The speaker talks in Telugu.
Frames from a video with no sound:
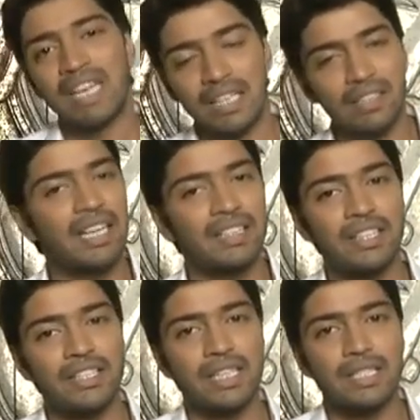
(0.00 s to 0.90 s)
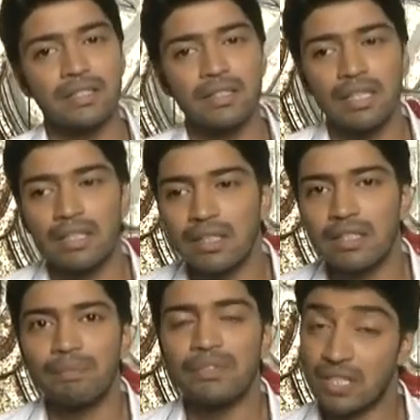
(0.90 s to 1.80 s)
క్యారెక్టర్ కార్తిక చేస్తుంది అండ్
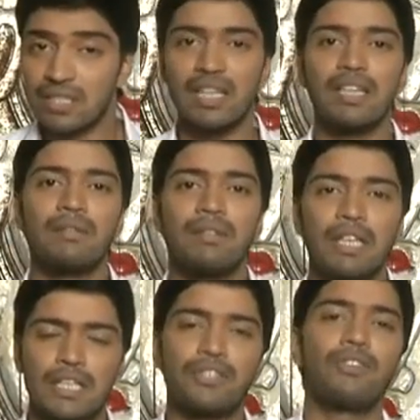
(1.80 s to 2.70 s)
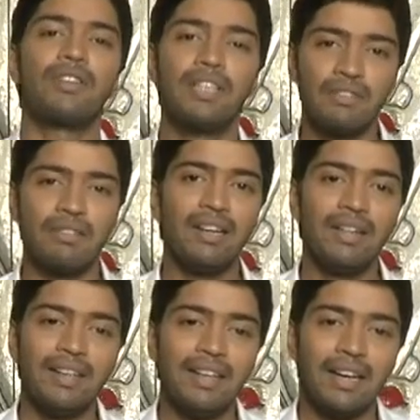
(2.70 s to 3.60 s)
హెస్ డన్ ఎక్స్ట్రాడినరీ వెల్
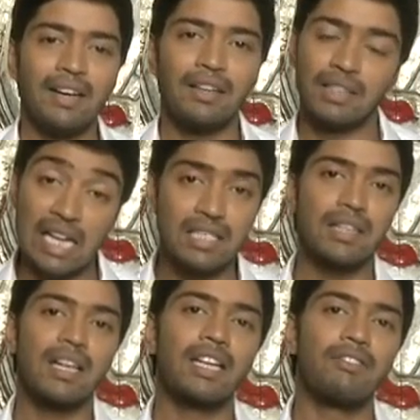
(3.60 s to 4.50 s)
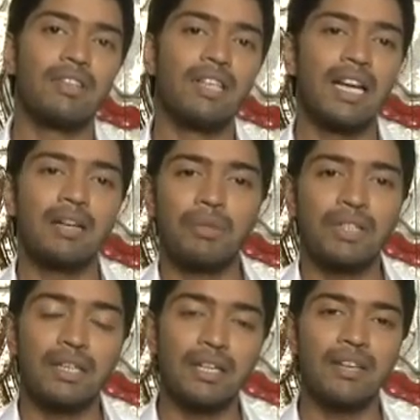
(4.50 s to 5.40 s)
డాన్సులుగానే ఉండి
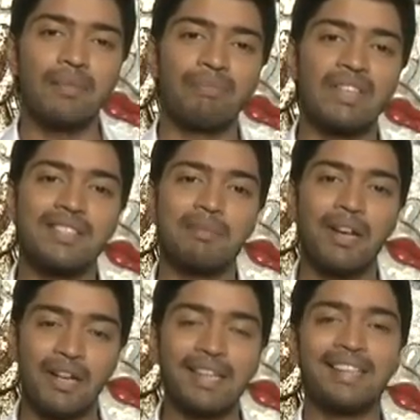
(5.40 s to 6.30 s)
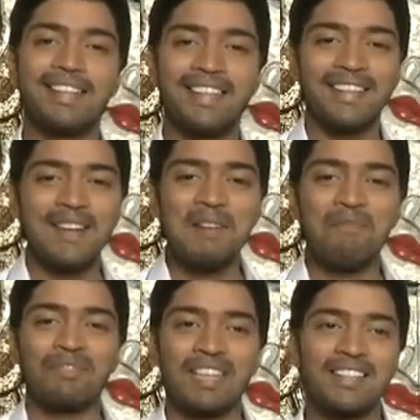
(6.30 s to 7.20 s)
లేకపోతే అంటే ఈ సినిమాలో హైలైట్ అంటే
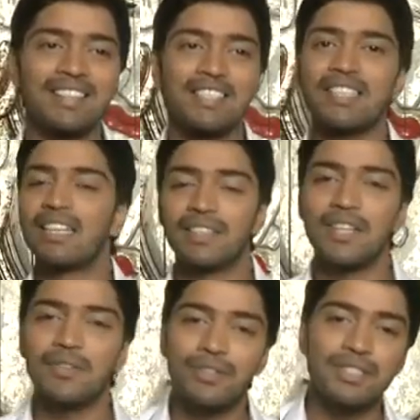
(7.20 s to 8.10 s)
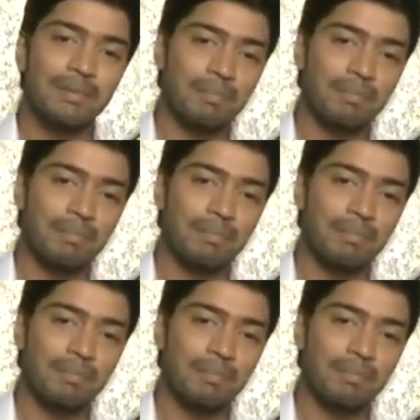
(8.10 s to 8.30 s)
నాకు తెలిసి కార్తిక గురించి